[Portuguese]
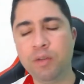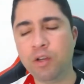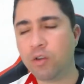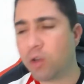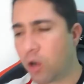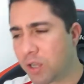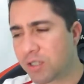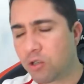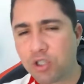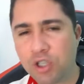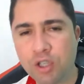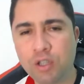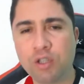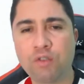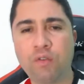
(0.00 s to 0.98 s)
E o negócio é o
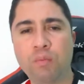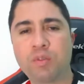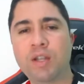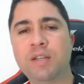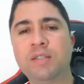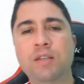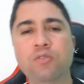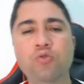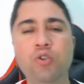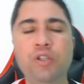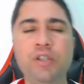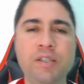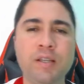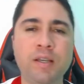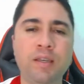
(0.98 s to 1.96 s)
seguinte, vamos trazer as
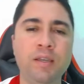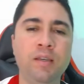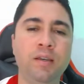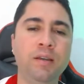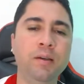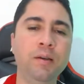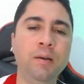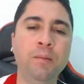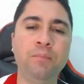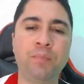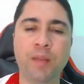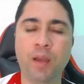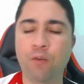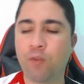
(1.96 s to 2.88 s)
notícias aqui né?